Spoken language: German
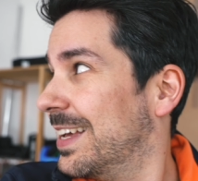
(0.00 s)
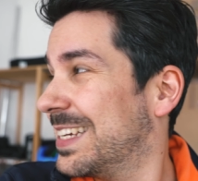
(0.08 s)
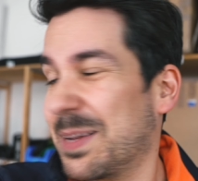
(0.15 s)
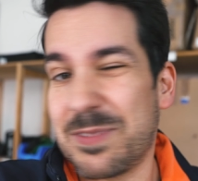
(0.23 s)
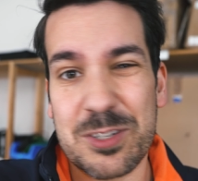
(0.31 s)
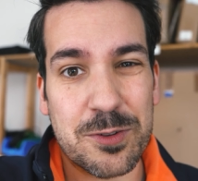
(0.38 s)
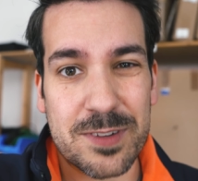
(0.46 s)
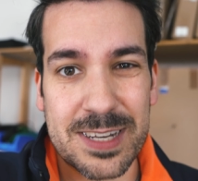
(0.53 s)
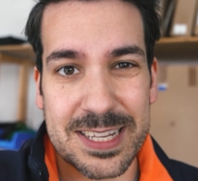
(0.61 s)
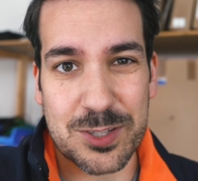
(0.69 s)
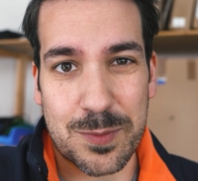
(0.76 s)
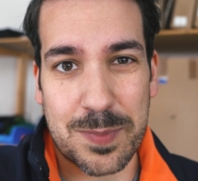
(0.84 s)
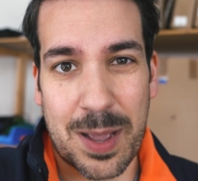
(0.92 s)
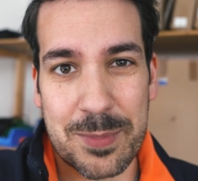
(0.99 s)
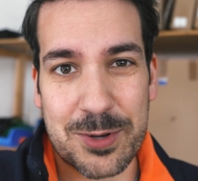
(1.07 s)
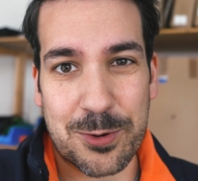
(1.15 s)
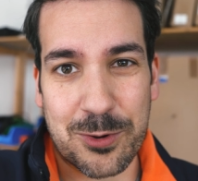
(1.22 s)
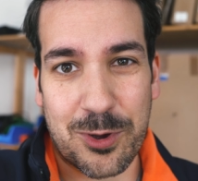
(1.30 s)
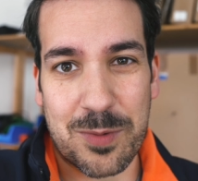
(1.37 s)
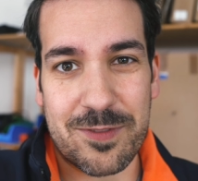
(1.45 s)
Ich glaube, wir tüfteln jetzt noch ein paar
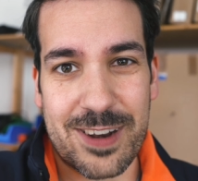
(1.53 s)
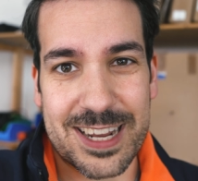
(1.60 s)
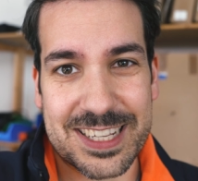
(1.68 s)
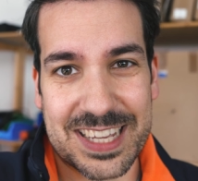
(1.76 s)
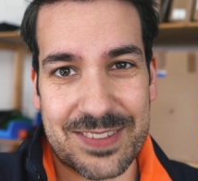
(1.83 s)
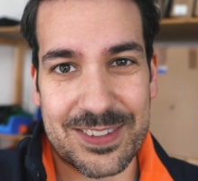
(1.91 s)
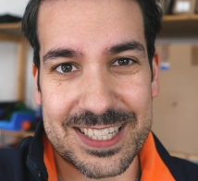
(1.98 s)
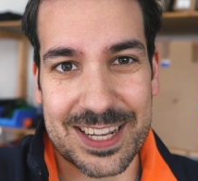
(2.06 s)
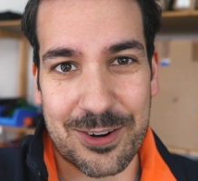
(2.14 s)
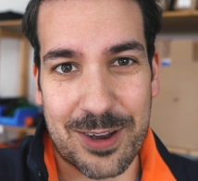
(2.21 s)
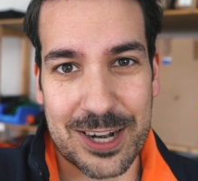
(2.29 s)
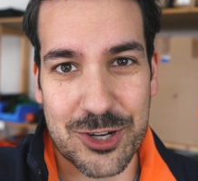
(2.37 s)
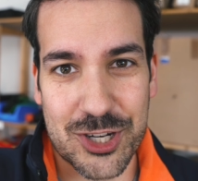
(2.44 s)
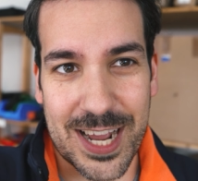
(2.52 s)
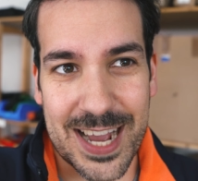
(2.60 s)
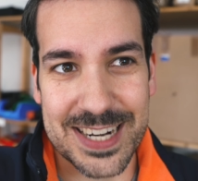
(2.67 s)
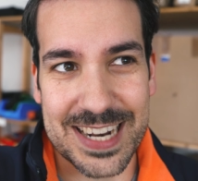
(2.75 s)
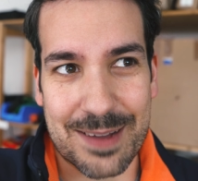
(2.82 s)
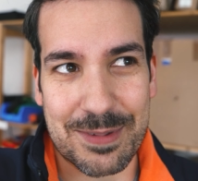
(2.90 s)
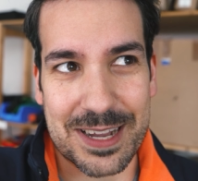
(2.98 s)
Minuten rum, vielleicht kriegen wir es ja noch an den
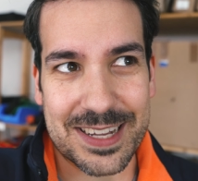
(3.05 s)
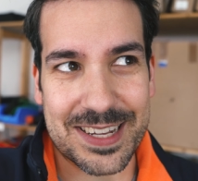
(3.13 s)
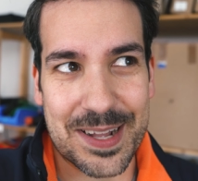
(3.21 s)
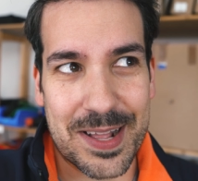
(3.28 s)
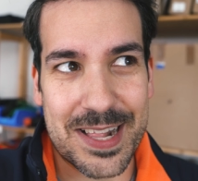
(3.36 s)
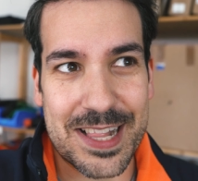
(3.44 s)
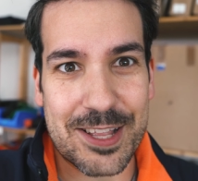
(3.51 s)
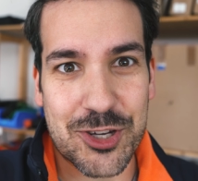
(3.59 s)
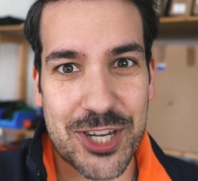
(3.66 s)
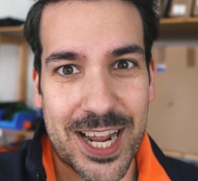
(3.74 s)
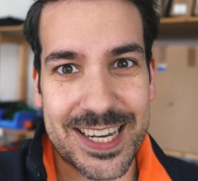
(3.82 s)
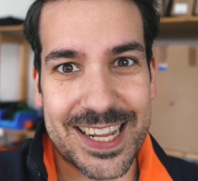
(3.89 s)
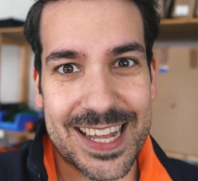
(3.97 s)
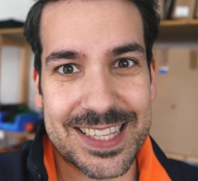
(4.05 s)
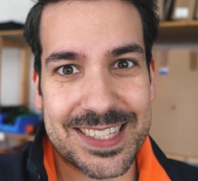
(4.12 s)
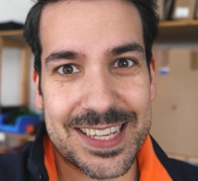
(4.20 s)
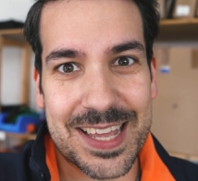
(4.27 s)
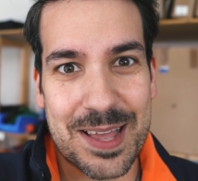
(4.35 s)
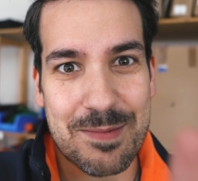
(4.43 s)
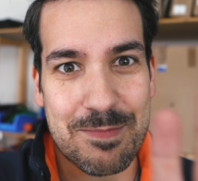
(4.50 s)
Start, aber äh, Stand
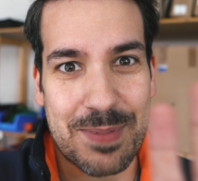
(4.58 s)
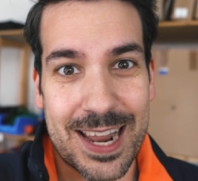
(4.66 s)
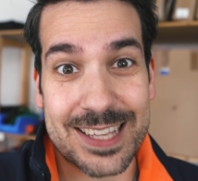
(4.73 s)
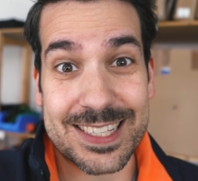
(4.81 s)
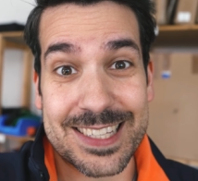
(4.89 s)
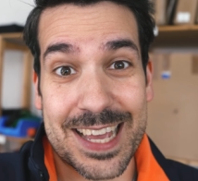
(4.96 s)
jetzt belasse ich es